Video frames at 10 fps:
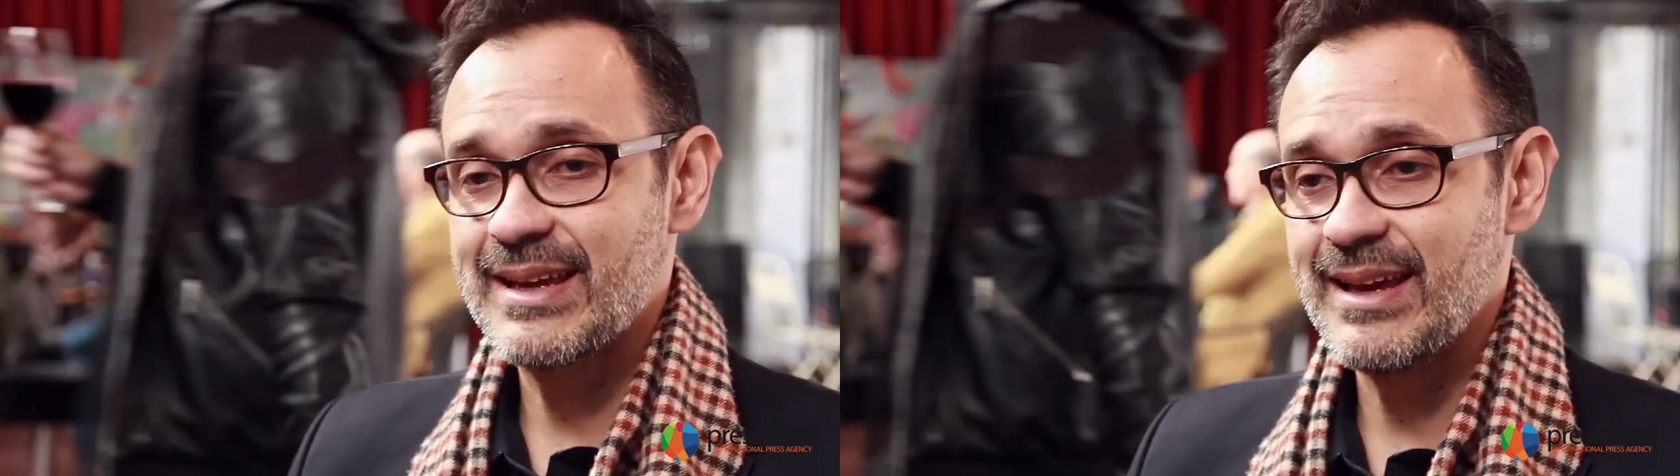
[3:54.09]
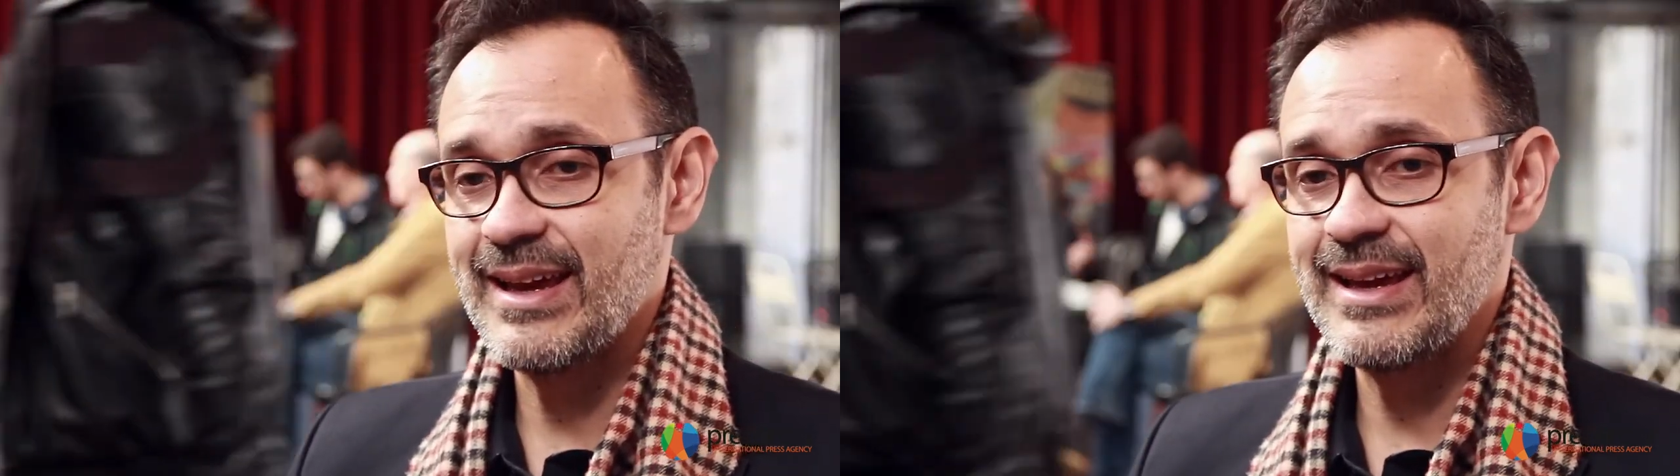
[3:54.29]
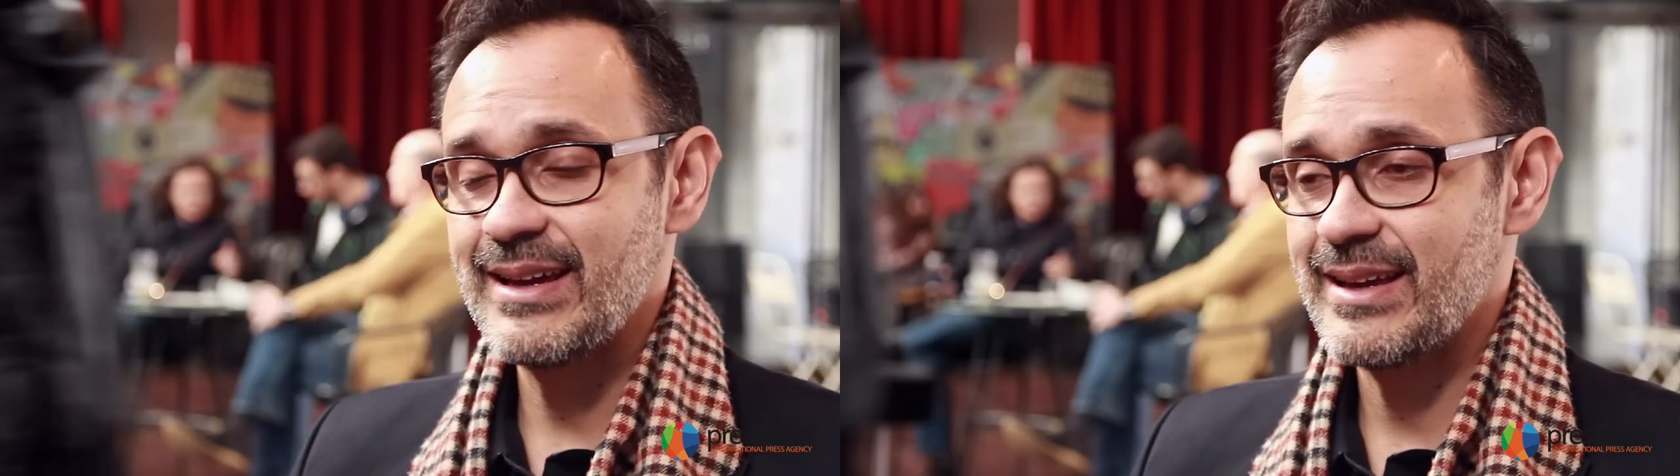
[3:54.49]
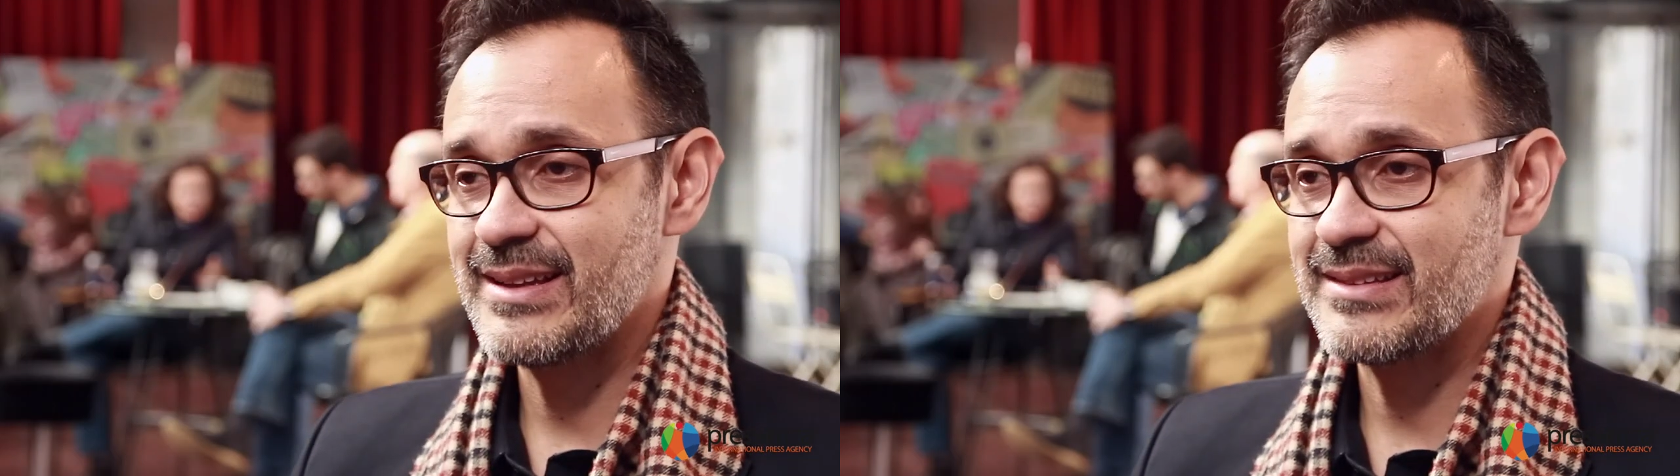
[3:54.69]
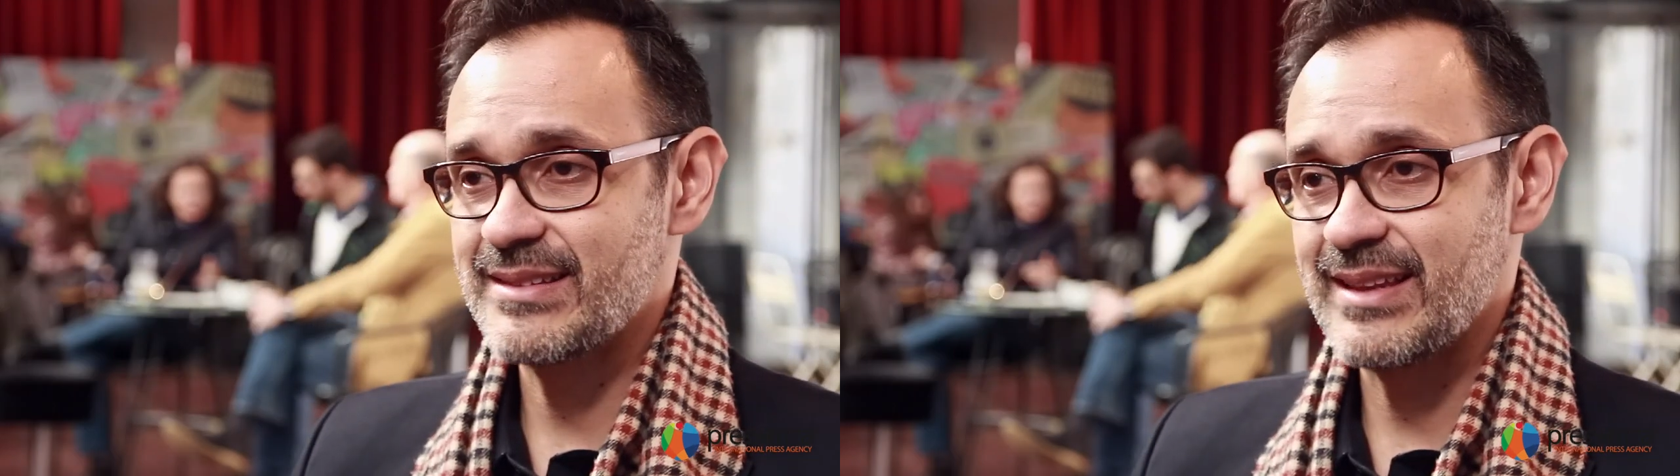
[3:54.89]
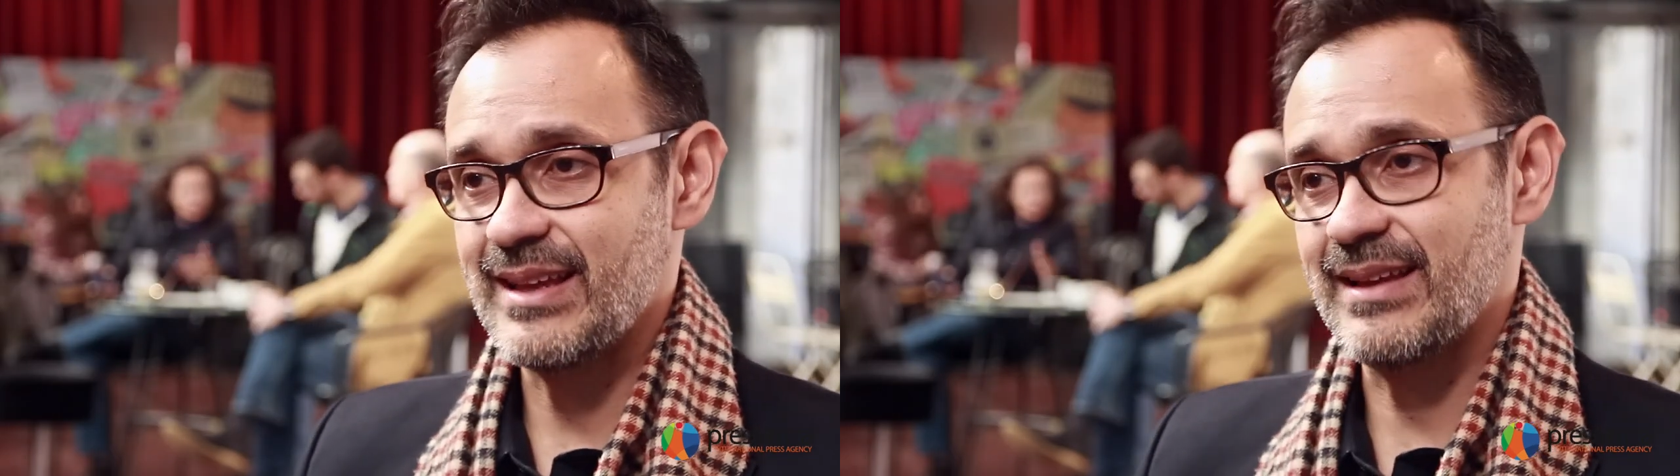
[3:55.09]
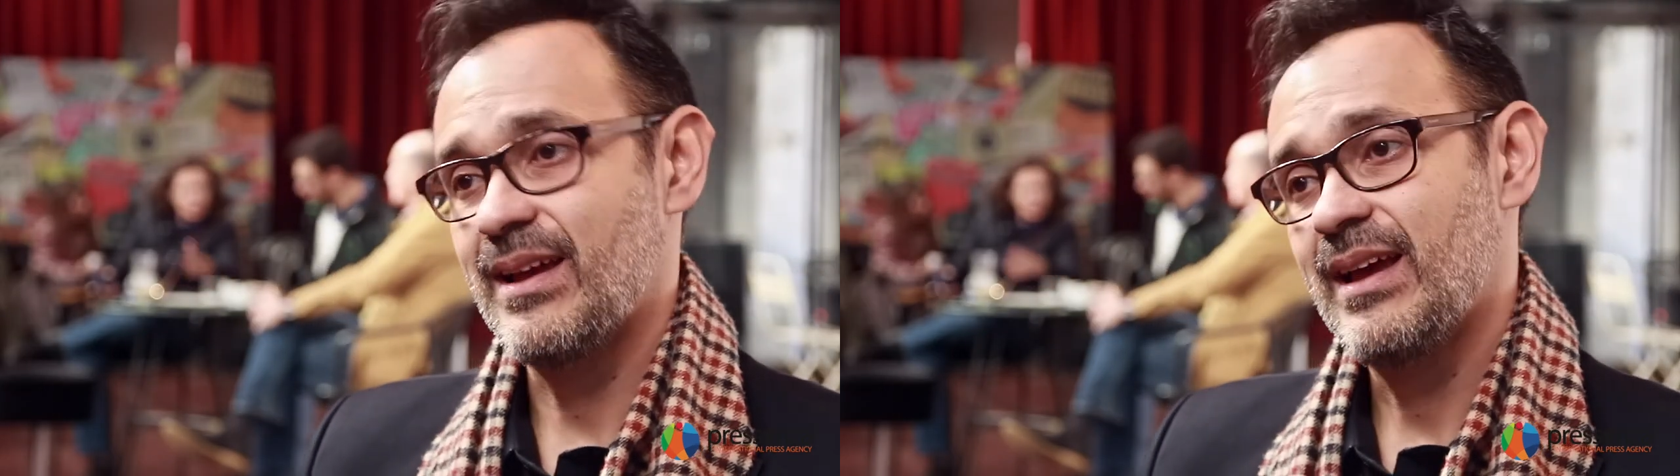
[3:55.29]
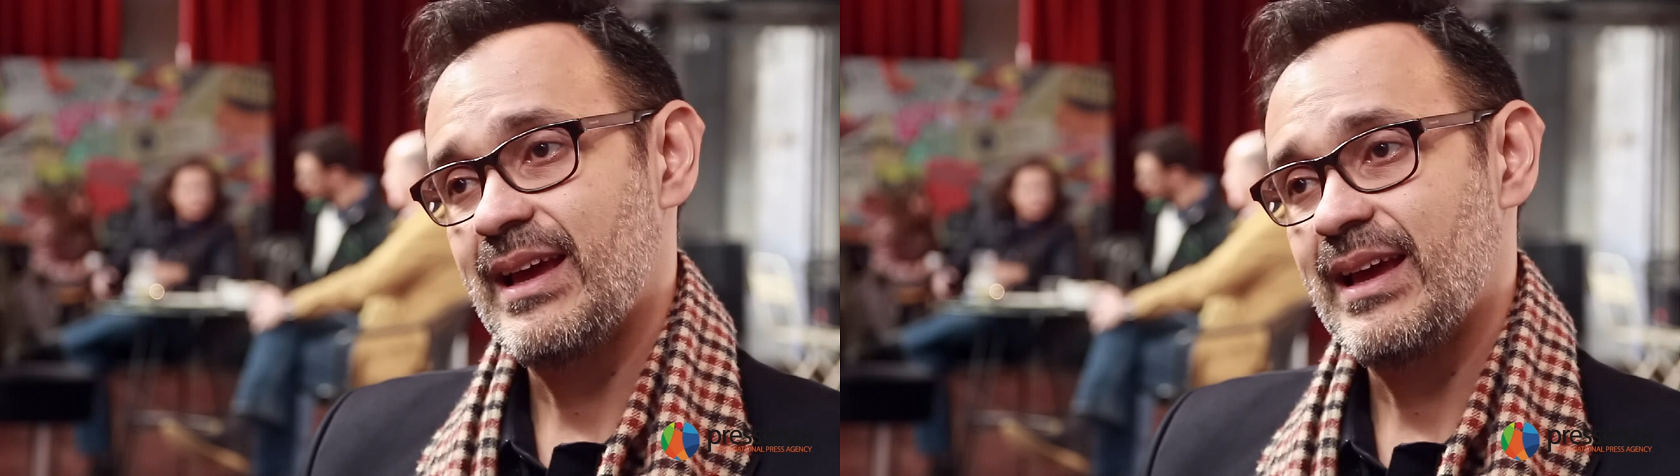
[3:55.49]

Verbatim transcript: que este,